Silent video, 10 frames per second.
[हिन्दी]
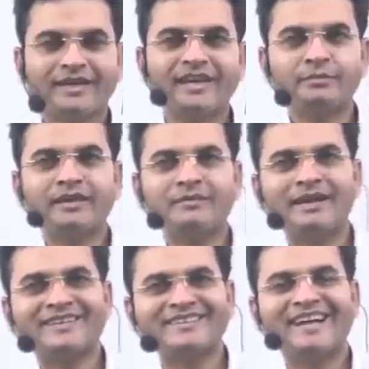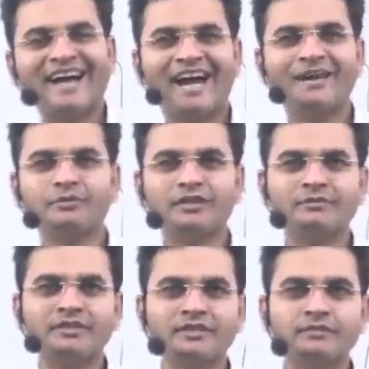हे वेलकम बैक आई एम
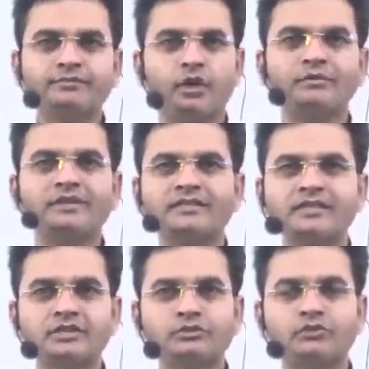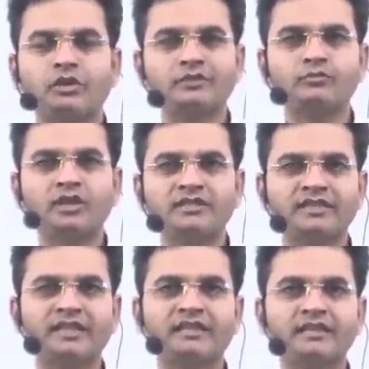धर्मेंद्र सर फ्रॉम डी एस इंस्टीट्यूट डॉक्टर
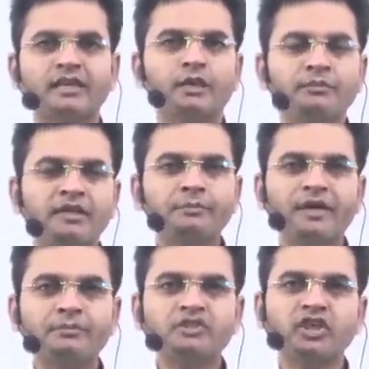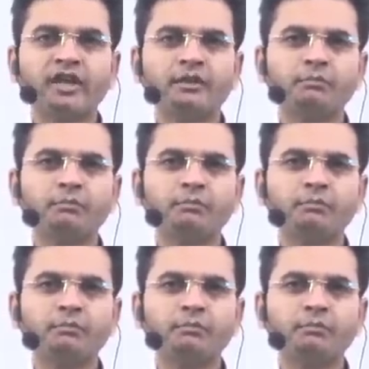मुखर्जी दिल्ली मेरे प्यारे बच्चे